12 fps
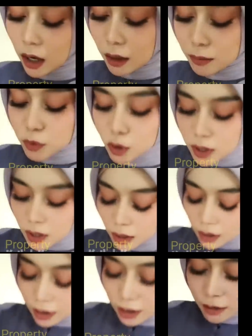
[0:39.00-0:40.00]
dan Bilar
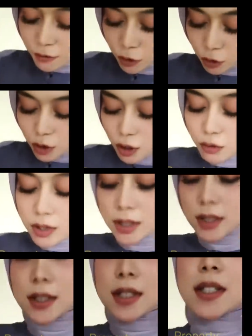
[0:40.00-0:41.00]
di
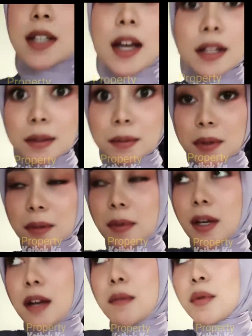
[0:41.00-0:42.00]
malam hari ini
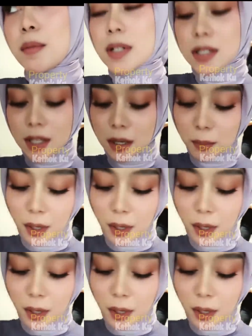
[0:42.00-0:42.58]
Kabar